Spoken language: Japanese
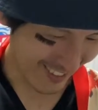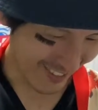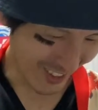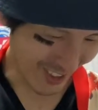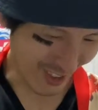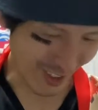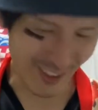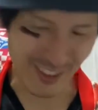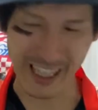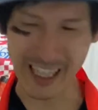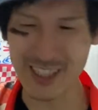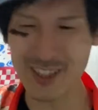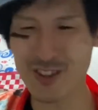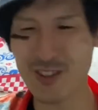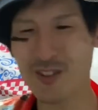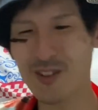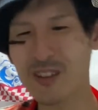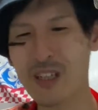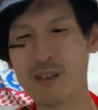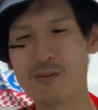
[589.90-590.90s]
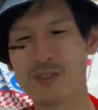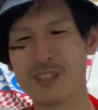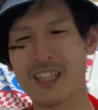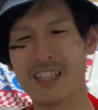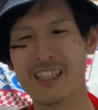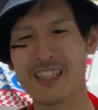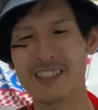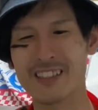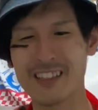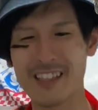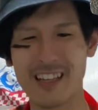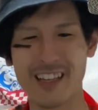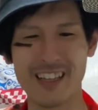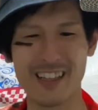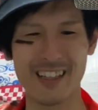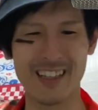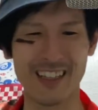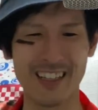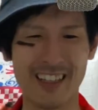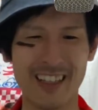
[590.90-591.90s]
それダチョウ倶楽部さんですね。
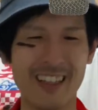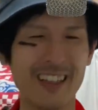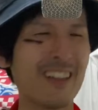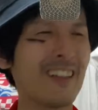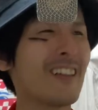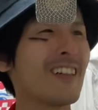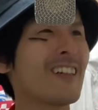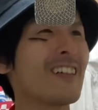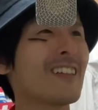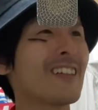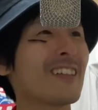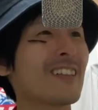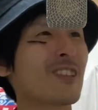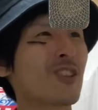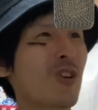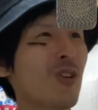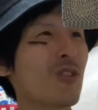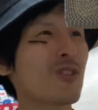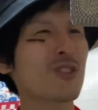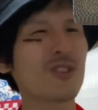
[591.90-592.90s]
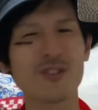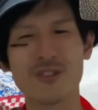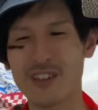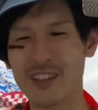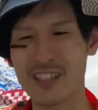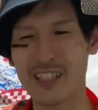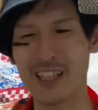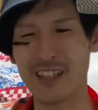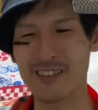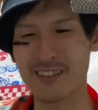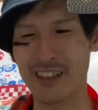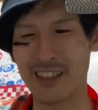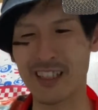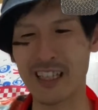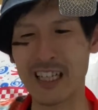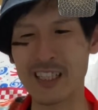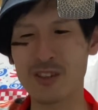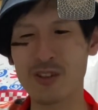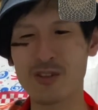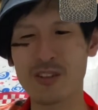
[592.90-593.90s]
ええ、症状とかじゃなくて
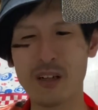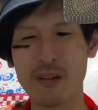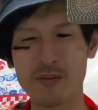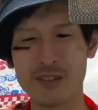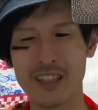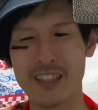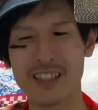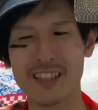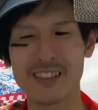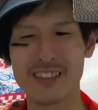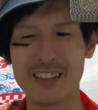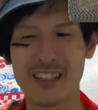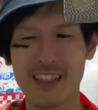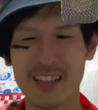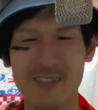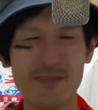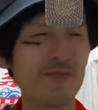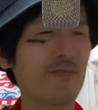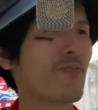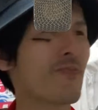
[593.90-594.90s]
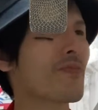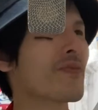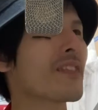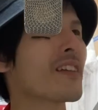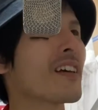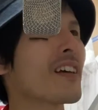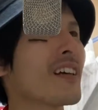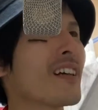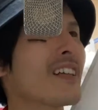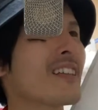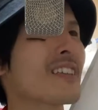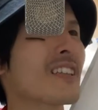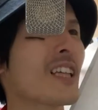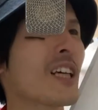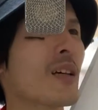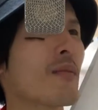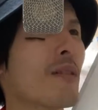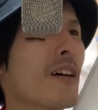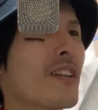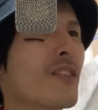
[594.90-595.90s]
ダチョウ倶楽部さんですね。
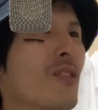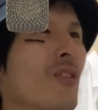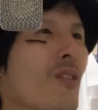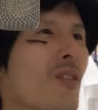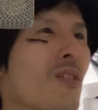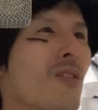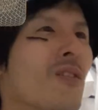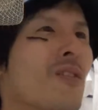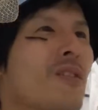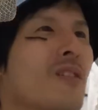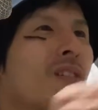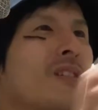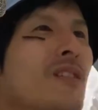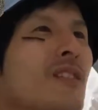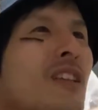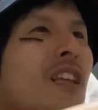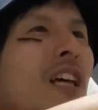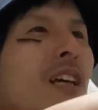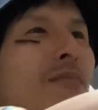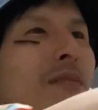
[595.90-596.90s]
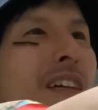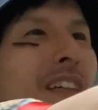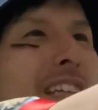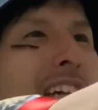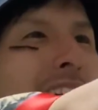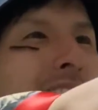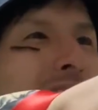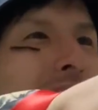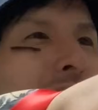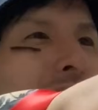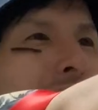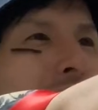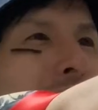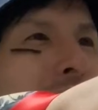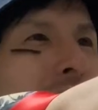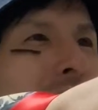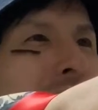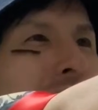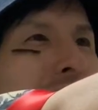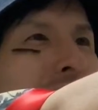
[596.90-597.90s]
定番の、定番ギャグでござい
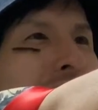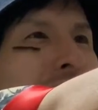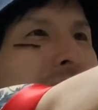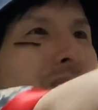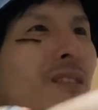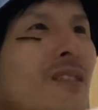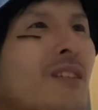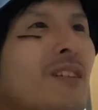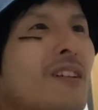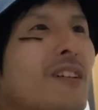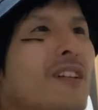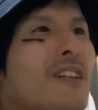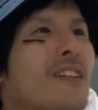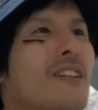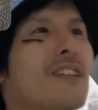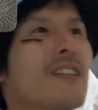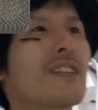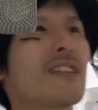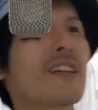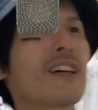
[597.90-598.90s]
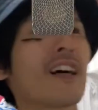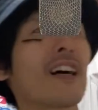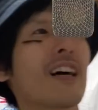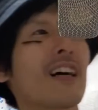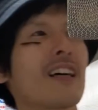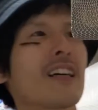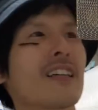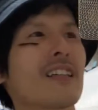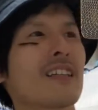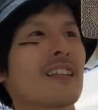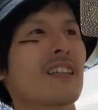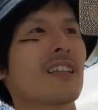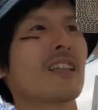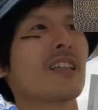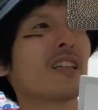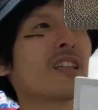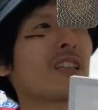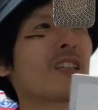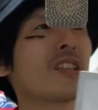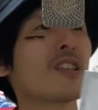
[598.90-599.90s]
ますよ。はい。
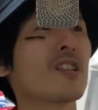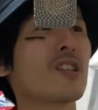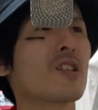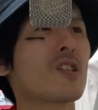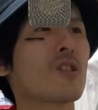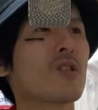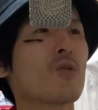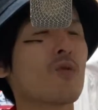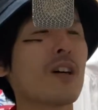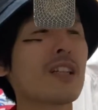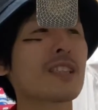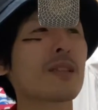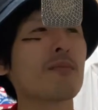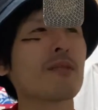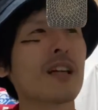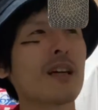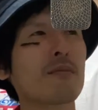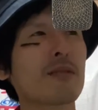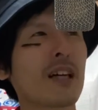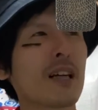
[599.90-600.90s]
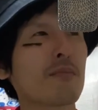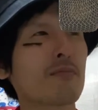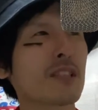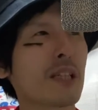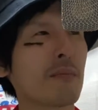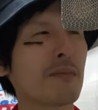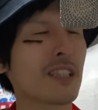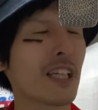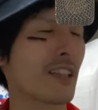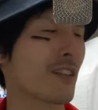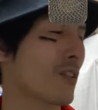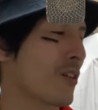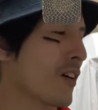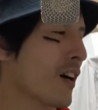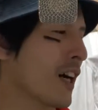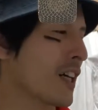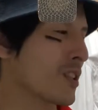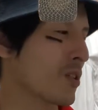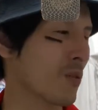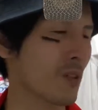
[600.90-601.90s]
ワンセブライブからブシャミさんの
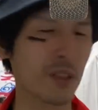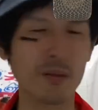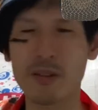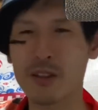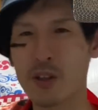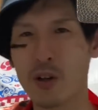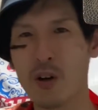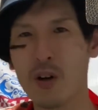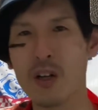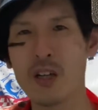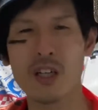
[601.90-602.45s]
回答いきましょ